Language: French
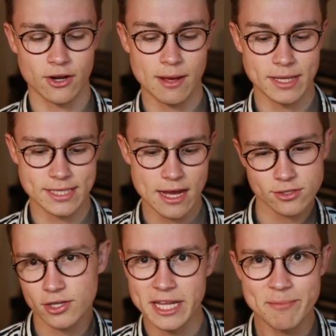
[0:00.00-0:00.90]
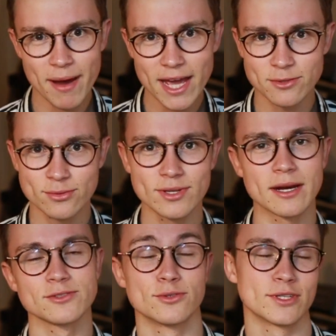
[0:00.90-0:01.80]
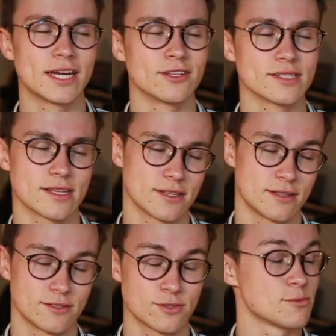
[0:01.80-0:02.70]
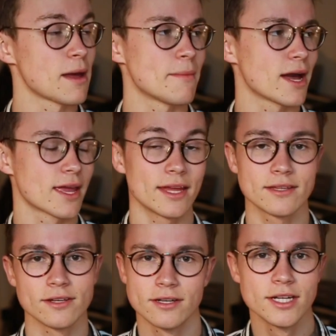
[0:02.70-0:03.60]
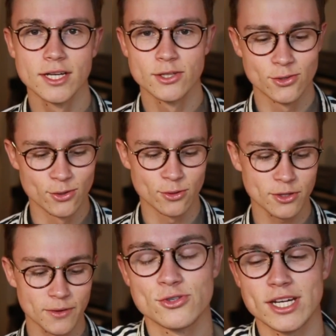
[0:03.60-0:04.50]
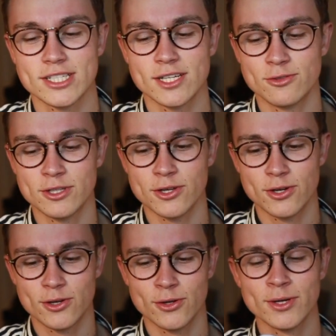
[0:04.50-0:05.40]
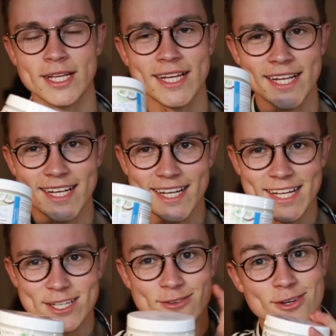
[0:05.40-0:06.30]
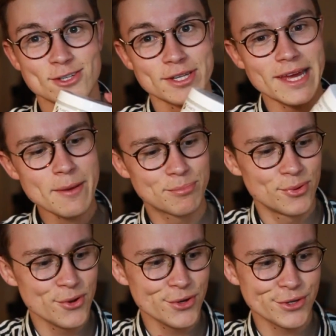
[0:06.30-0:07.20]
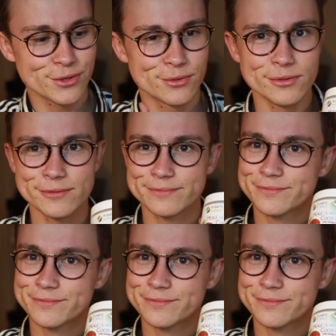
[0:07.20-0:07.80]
Genre elle m'a dit ah tu connais pas et tout et alors, euh, coup on allait dans un supermarket euh, de Londres. Je suis acheté de l'huile de coco. Sauf que j'en ai plus du coup.